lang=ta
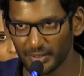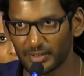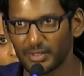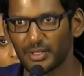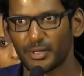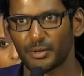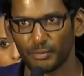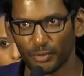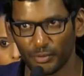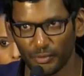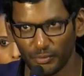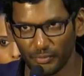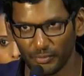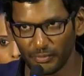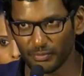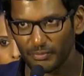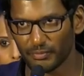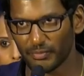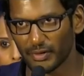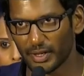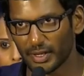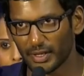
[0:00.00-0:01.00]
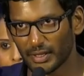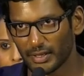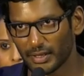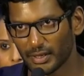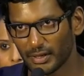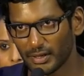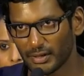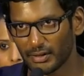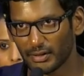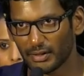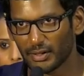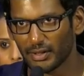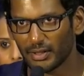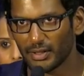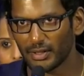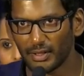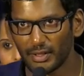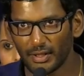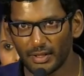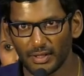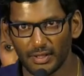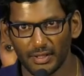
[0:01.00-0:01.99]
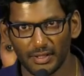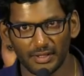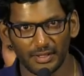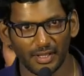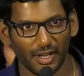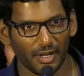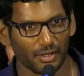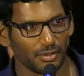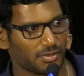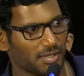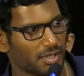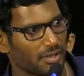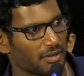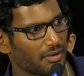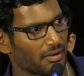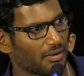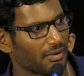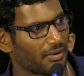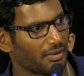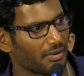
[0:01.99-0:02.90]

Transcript: திரும்பவும் வேலைக்காக தானு சார்